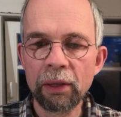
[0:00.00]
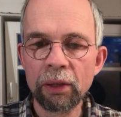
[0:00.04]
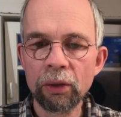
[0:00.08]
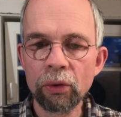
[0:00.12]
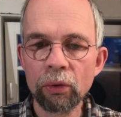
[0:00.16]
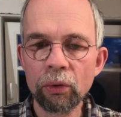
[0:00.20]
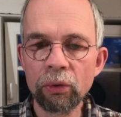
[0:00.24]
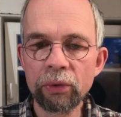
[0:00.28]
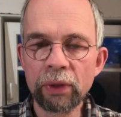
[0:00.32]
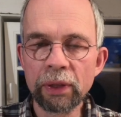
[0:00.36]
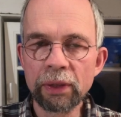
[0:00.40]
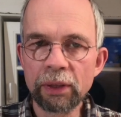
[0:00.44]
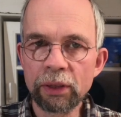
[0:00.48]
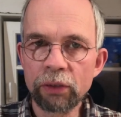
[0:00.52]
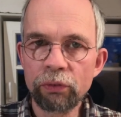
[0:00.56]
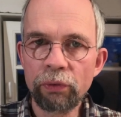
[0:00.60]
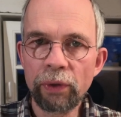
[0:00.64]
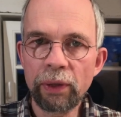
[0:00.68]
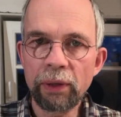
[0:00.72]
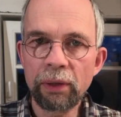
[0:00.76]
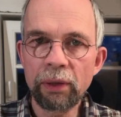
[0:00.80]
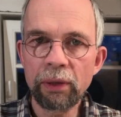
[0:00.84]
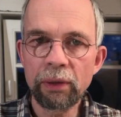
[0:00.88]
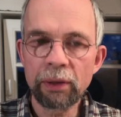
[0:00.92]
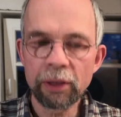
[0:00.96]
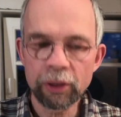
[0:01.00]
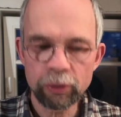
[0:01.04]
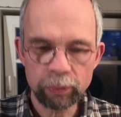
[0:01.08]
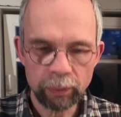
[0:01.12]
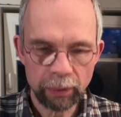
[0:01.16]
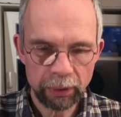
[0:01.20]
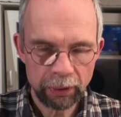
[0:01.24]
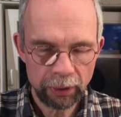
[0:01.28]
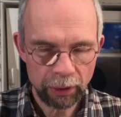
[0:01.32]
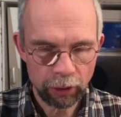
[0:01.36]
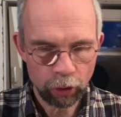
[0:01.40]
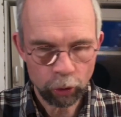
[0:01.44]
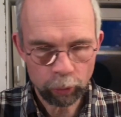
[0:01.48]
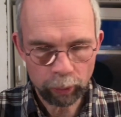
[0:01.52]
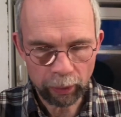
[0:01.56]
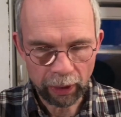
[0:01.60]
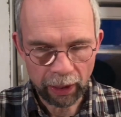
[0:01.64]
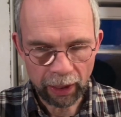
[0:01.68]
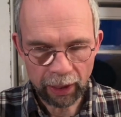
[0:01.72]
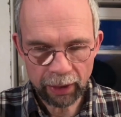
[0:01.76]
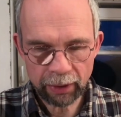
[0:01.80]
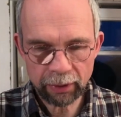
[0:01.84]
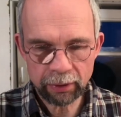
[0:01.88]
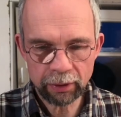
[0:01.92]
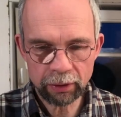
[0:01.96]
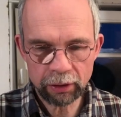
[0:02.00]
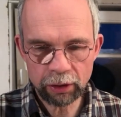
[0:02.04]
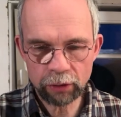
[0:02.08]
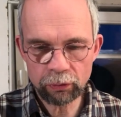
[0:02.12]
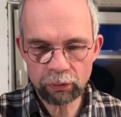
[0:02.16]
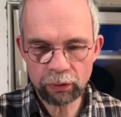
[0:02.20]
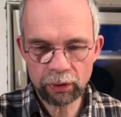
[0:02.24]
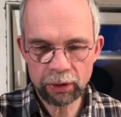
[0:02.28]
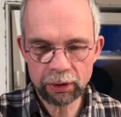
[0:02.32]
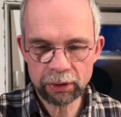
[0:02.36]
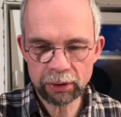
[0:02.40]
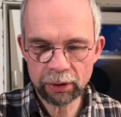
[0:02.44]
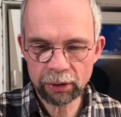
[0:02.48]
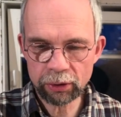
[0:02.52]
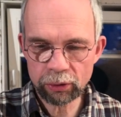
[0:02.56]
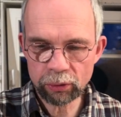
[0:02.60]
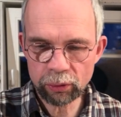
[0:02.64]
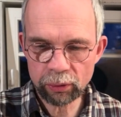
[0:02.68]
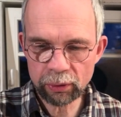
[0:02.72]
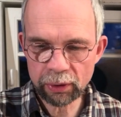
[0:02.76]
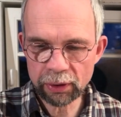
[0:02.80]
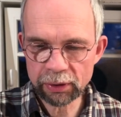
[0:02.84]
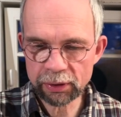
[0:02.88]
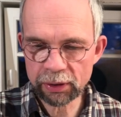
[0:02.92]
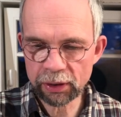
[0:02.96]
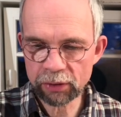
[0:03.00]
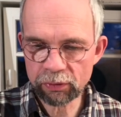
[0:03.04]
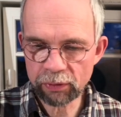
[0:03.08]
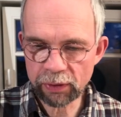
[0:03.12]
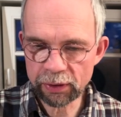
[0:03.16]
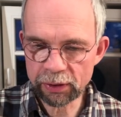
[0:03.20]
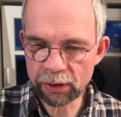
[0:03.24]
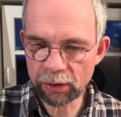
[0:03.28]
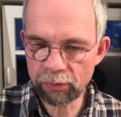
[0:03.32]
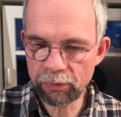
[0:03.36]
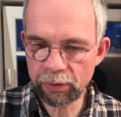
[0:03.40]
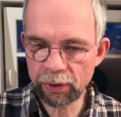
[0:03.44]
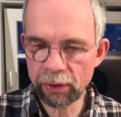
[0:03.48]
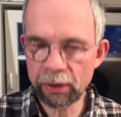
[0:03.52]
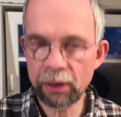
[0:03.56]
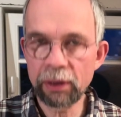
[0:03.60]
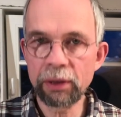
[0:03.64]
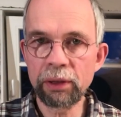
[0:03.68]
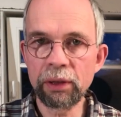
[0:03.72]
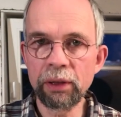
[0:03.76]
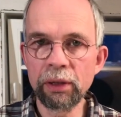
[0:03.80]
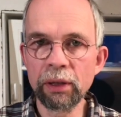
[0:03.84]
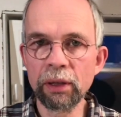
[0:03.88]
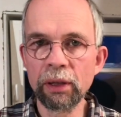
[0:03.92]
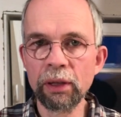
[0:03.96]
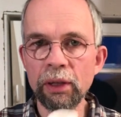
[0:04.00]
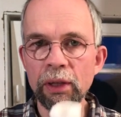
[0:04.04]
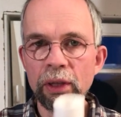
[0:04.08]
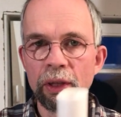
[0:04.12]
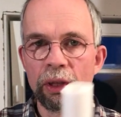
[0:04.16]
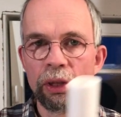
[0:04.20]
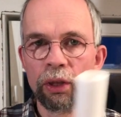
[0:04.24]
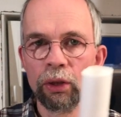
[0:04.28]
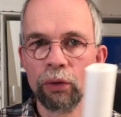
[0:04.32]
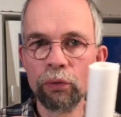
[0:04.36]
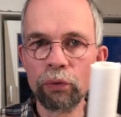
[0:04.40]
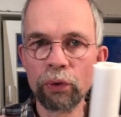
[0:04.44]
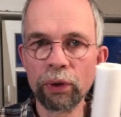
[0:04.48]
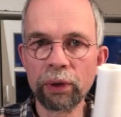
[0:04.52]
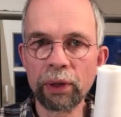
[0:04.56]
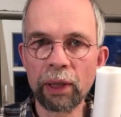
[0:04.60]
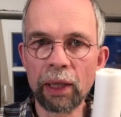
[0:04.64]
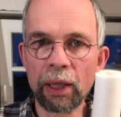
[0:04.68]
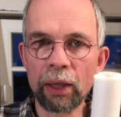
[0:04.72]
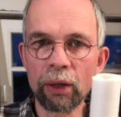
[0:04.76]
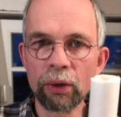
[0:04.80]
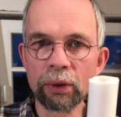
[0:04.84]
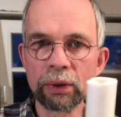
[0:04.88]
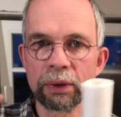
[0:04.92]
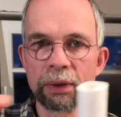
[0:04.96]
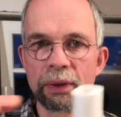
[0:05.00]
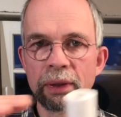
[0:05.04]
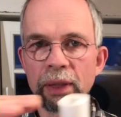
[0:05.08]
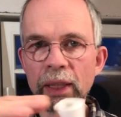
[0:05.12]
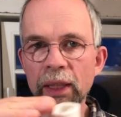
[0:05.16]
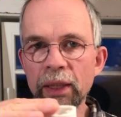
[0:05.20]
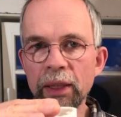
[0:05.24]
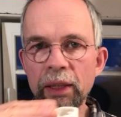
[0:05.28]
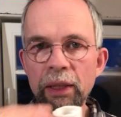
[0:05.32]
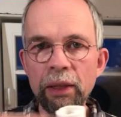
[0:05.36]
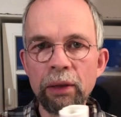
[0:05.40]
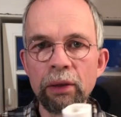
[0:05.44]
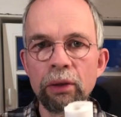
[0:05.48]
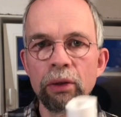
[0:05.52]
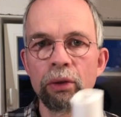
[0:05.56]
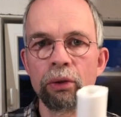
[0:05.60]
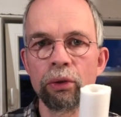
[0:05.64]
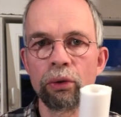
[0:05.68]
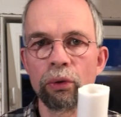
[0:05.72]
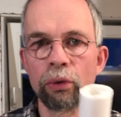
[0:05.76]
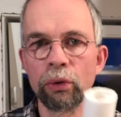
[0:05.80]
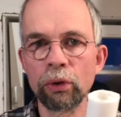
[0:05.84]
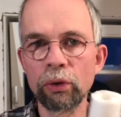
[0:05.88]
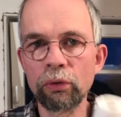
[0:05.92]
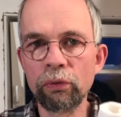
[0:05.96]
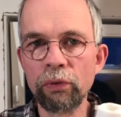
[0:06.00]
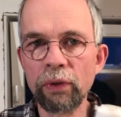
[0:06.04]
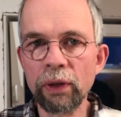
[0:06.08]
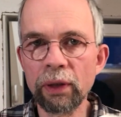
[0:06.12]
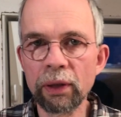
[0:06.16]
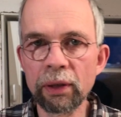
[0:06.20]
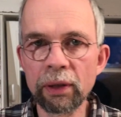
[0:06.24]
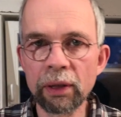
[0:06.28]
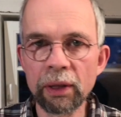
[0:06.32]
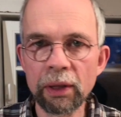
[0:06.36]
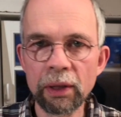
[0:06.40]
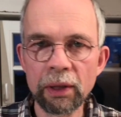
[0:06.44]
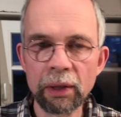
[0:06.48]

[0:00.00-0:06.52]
Und das ist wichtig, dass man die auch beachtet, die Fließrichtung, dass das Wasser wirklich hier von außen nach innen gedrückt wird.